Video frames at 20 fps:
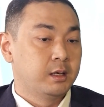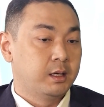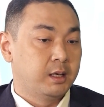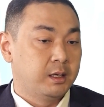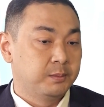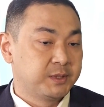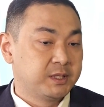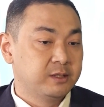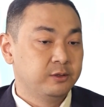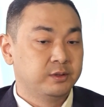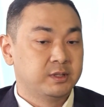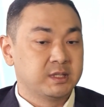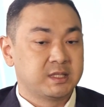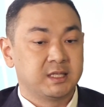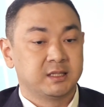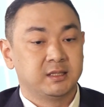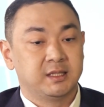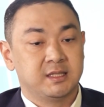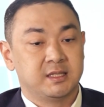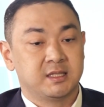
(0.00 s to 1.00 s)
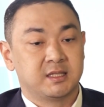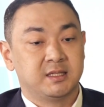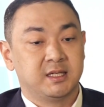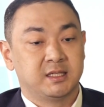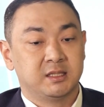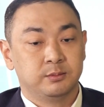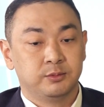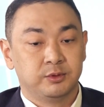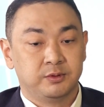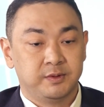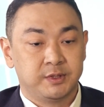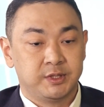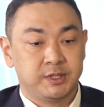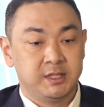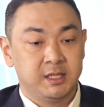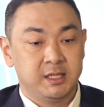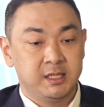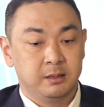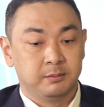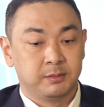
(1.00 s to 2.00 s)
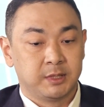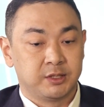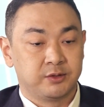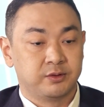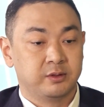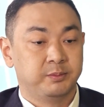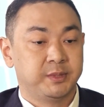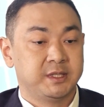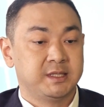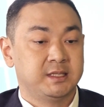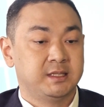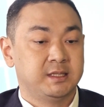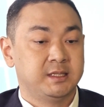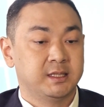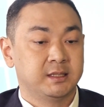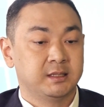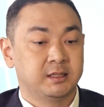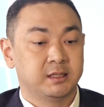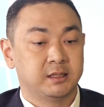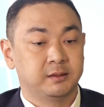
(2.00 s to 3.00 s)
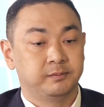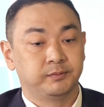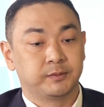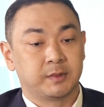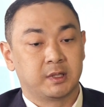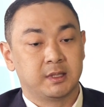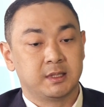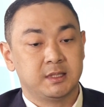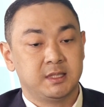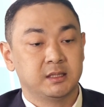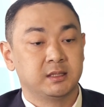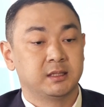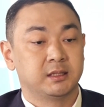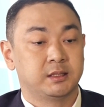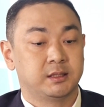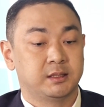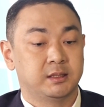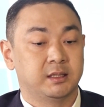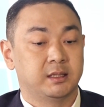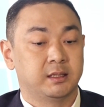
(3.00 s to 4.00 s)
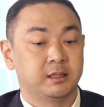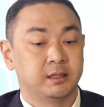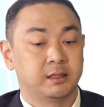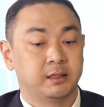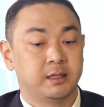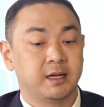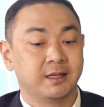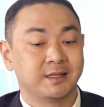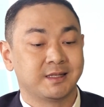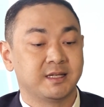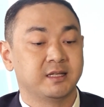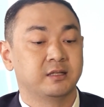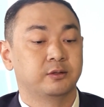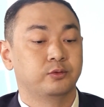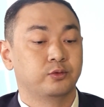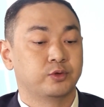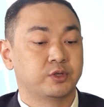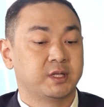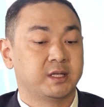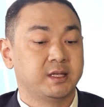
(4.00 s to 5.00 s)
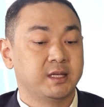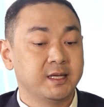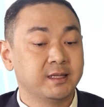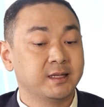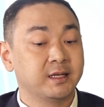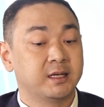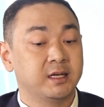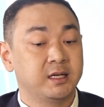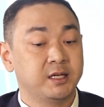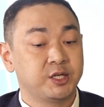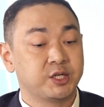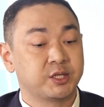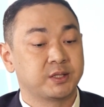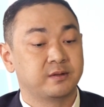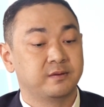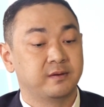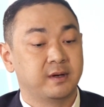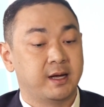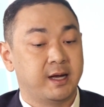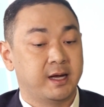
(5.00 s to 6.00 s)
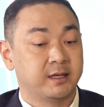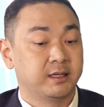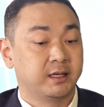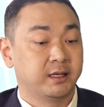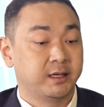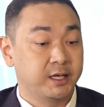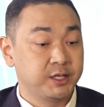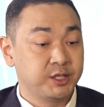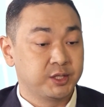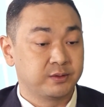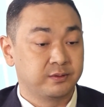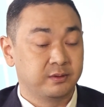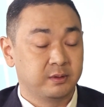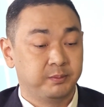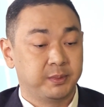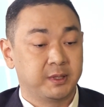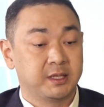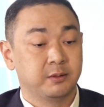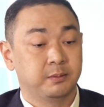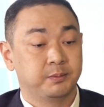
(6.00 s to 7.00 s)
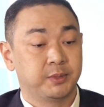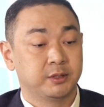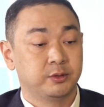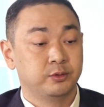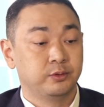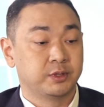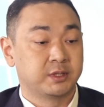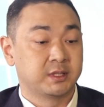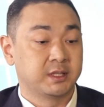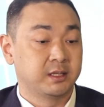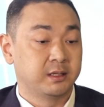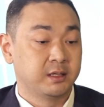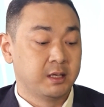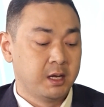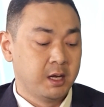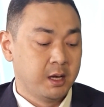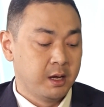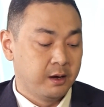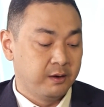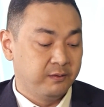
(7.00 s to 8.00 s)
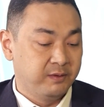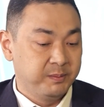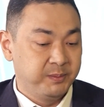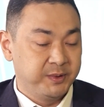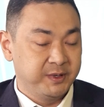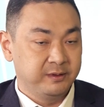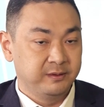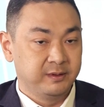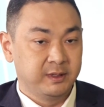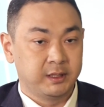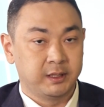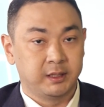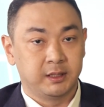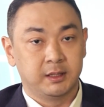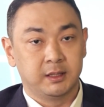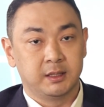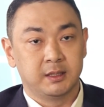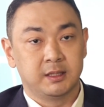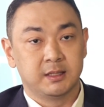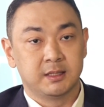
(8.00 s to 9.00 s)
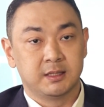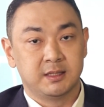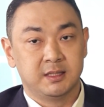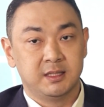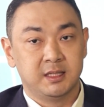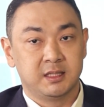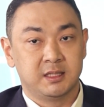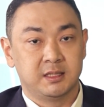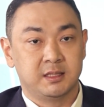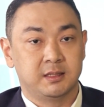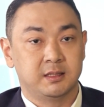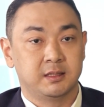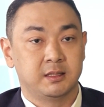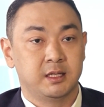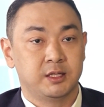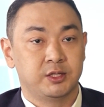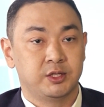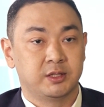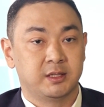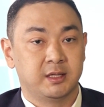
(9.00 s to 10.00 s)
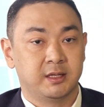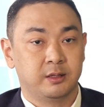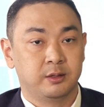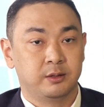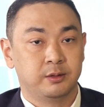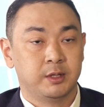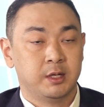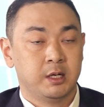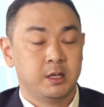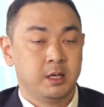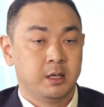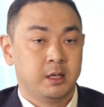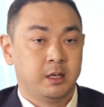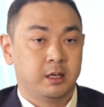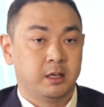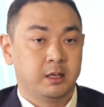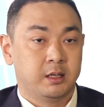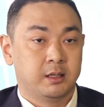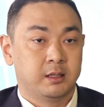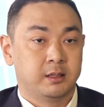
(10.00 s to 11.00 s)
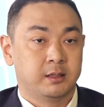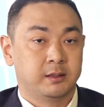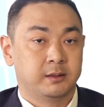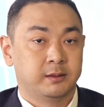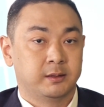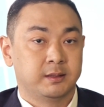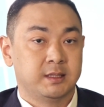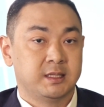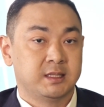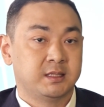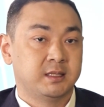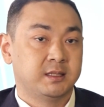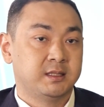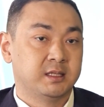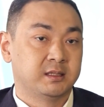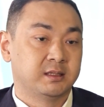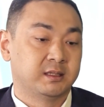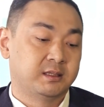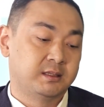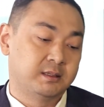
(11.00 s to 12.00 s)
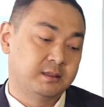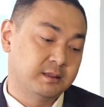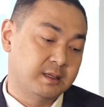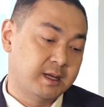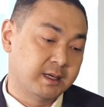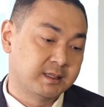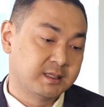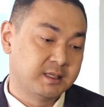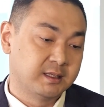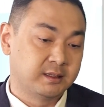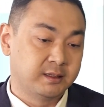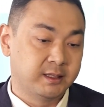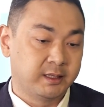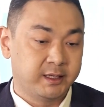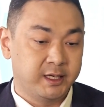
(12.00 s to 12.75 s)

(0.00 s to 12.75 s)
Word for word: Абсолютно согласен с данным утверждением нашего президента. Э, делать э, акцент нужно не на количество, а на качество продукции. Во-первых, э, здесь, я считаю, если делать акцент на